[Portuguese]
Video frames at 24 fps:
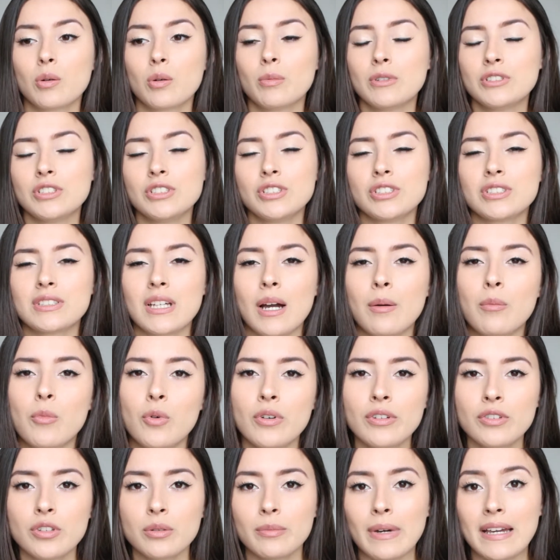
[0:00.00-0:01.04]
como a gente está
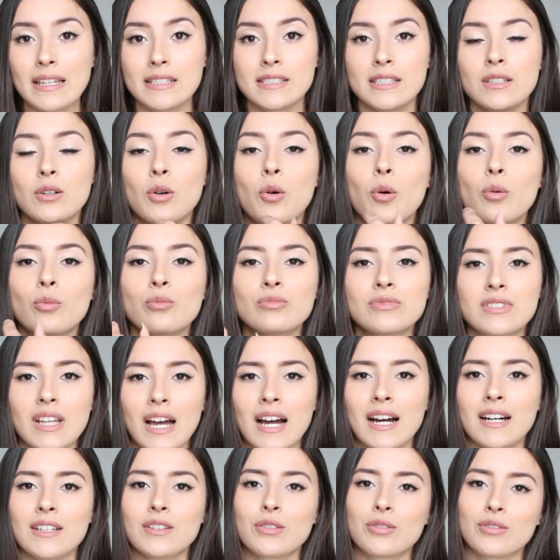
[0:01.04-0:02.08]
muito mais em
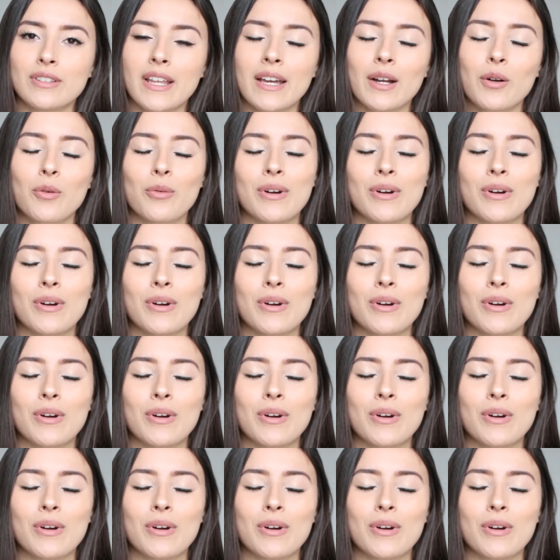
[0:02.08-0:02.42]
contato né,